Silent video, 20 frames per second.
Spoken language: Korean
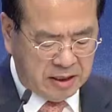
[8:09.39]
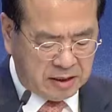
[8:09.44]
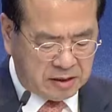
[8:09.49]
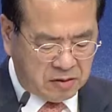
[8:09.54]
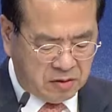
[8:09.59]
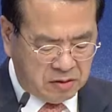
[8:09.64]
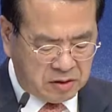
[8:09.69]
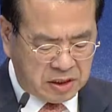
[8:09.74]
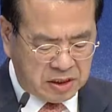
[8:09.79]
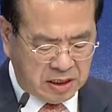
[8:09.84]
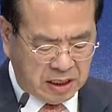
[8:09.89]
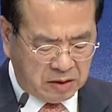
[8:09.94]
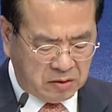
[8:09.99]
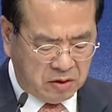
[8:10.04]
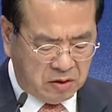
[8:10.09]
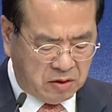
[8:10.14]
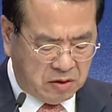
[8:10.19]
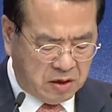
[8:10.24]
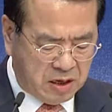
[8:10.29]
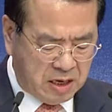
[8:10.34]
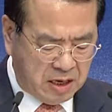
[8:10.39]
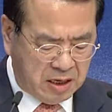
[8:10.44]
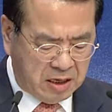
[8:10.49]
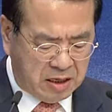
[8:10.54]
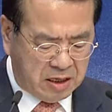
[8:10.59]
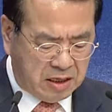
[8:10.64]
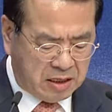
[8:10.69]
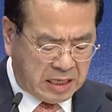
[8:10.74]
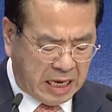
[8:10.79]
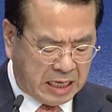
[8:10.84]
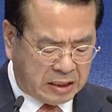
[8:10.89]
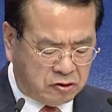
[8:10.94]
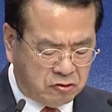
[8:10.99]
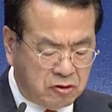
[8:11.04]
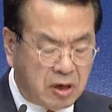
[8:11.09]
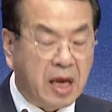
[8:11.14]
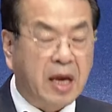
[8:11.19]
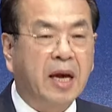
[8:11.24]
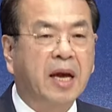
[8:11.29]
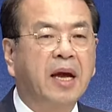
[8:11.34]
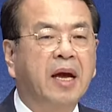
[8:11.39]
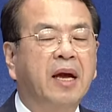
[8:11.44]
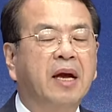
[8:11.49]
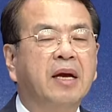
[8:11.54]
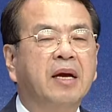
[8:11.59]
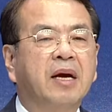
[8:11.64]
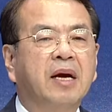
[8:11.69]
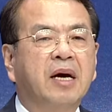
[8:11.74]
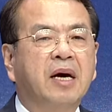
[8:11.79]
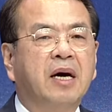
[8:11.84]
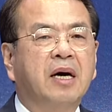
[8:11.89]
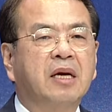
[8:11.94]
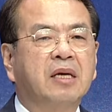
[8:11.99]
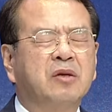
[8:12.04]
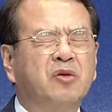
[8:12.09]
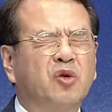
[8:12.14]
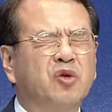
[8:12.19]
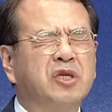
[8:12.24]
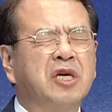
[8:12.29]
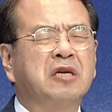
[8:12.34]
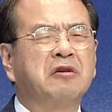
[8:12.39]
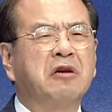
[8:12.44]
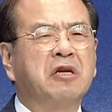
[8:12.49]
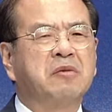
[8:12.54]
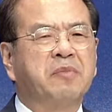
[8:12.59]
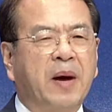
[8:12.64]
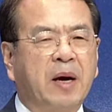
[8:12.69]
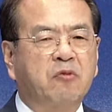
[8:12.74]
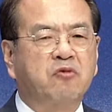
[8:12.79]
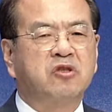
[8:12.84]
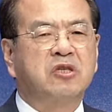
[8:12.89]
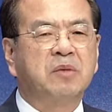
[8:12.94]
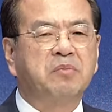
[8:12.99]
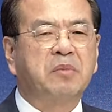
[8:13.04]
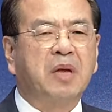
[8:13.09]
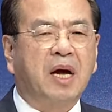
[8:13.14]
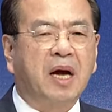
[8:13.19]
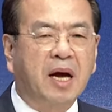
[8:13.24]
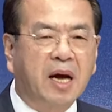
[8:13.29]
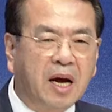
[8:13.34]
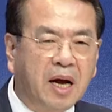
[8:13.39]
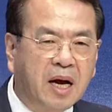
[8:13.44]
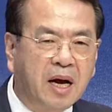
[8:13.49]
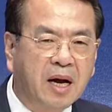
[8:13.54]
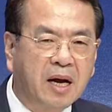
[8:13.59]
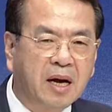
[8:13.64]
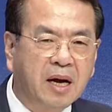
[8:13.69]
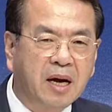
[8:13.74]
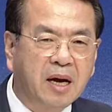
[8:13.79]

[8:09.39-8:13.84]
그래서 혹시라도 나중에 이 도장이라도 받고 싶다,